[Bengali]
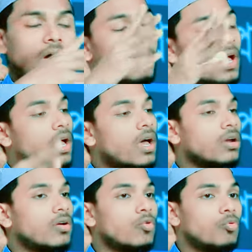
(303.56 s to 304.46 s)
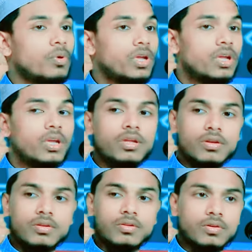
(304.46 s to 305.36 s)
আমার নবী
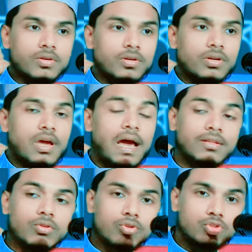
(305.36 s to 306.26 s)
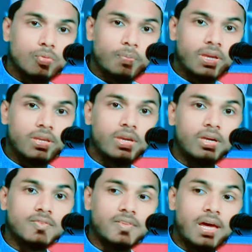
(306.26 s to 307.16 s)
আদর্শ
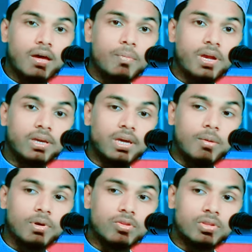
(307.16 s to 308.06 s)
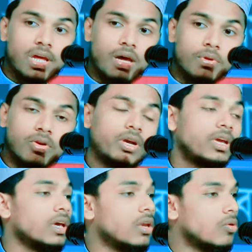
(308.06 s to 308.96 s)
পাইয়া সাহাবাই কেরামে তো দামি
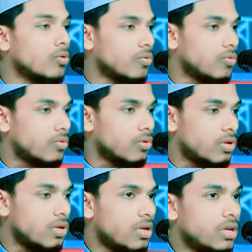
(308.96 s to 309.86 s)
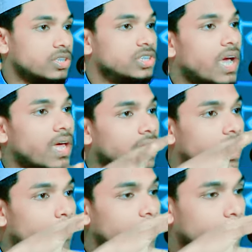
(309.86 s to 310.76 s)
হয়ে গেল জাহান
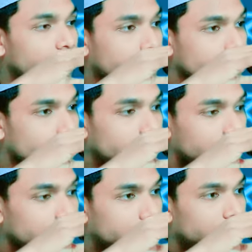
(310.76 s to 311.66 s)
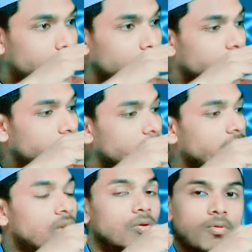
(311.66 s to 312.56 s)
নামের মানুষগুলি এত দামি হয়ে
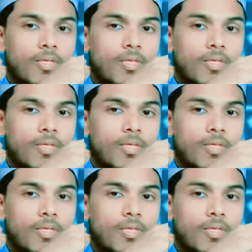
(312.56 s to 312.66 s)
গেল